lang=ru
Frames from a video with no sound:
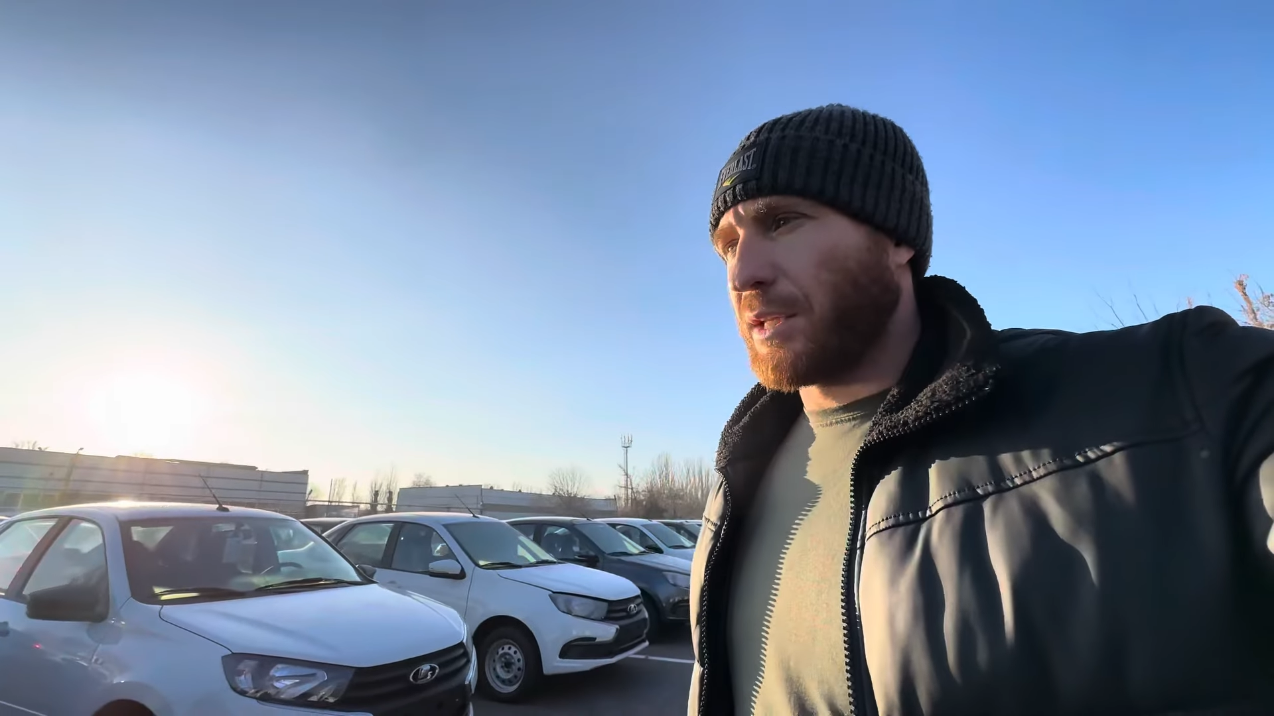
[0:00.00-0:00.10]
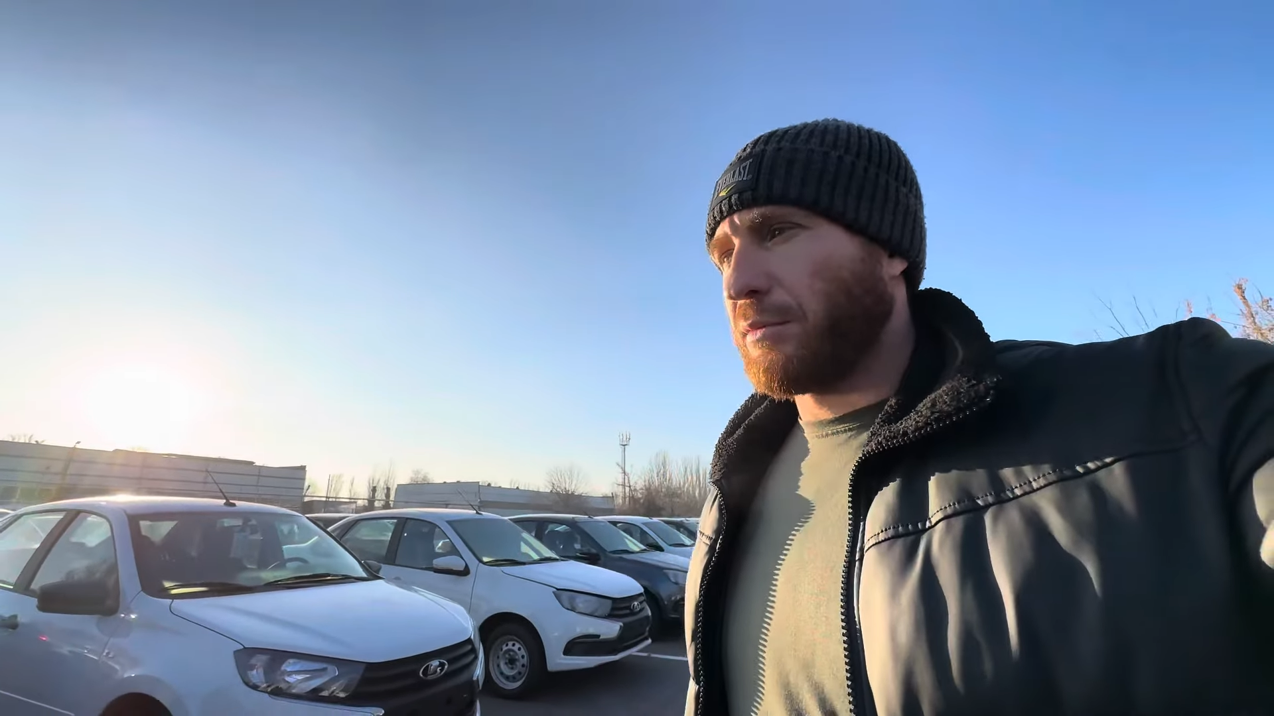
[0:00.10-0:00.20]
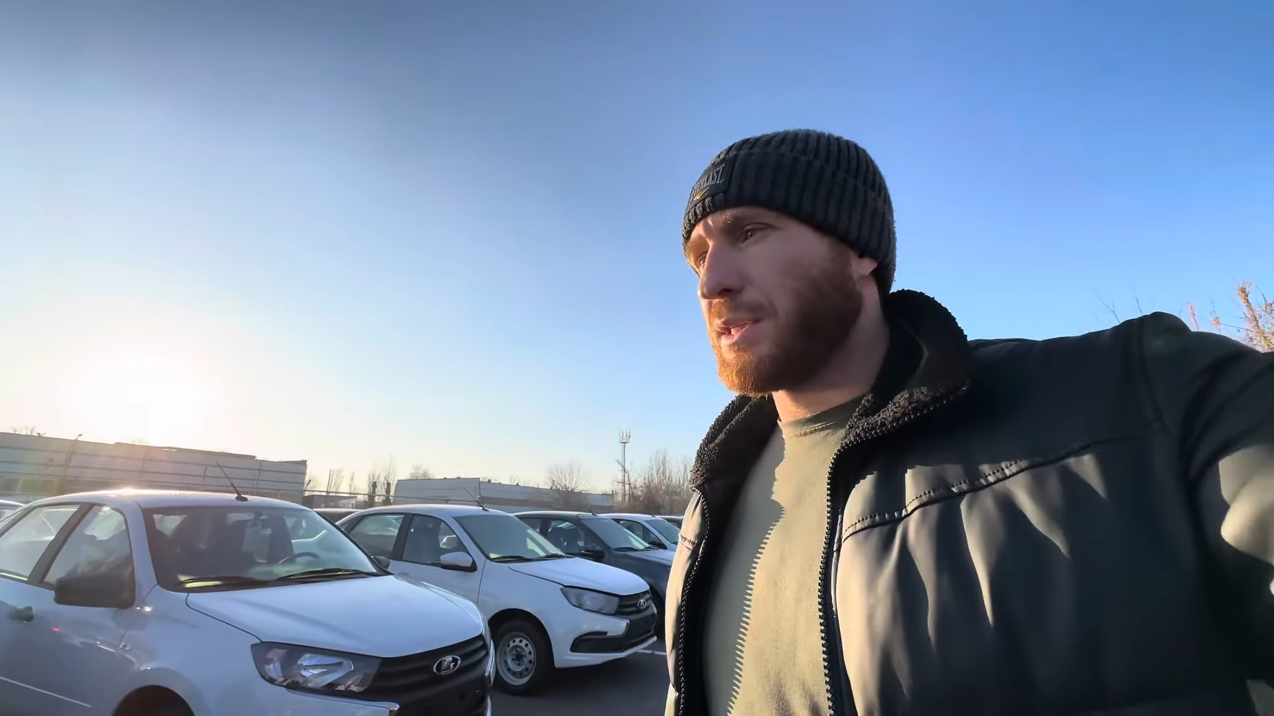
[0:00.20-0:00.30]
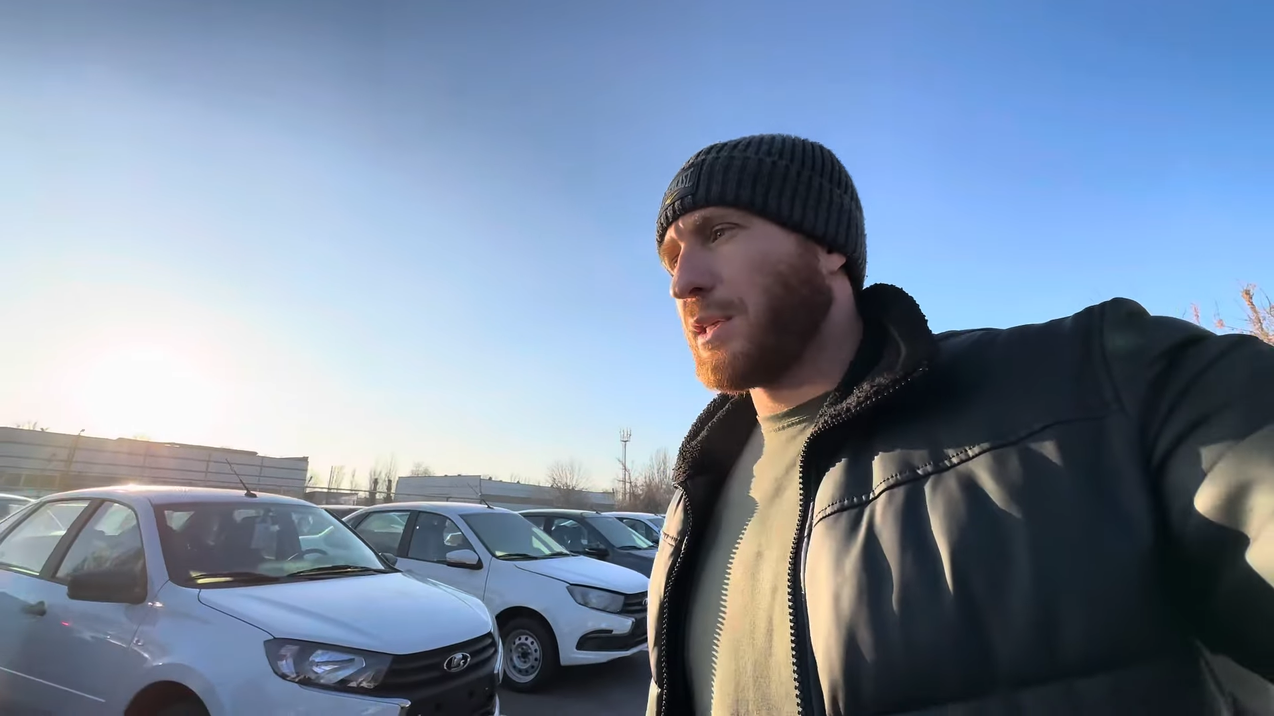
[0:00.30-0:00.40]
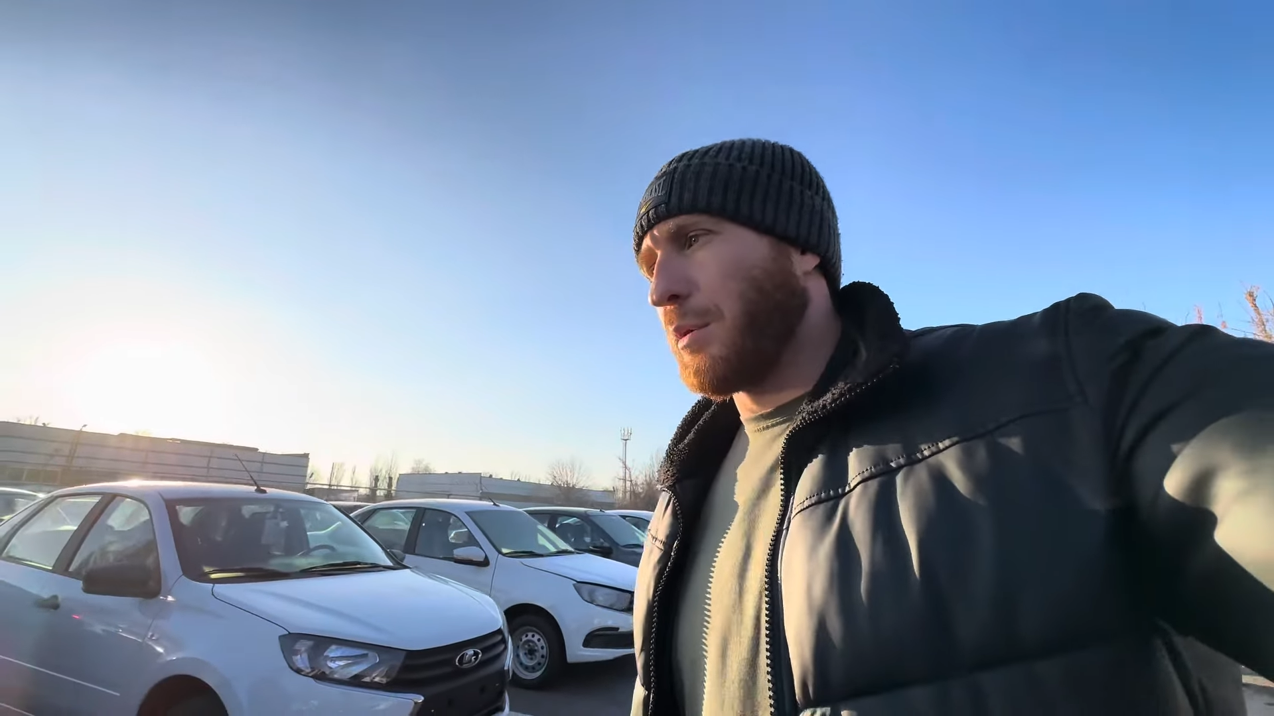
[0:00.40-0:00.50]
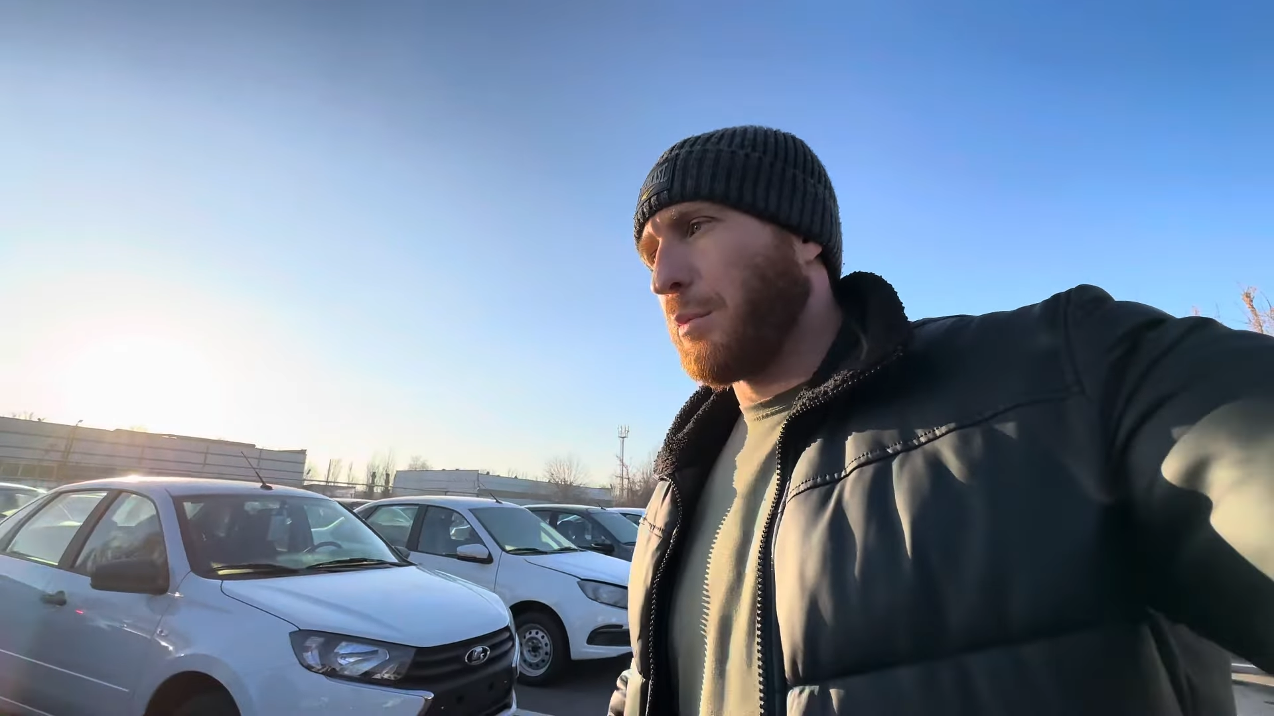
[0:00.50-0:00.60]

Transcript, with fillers: соответственно,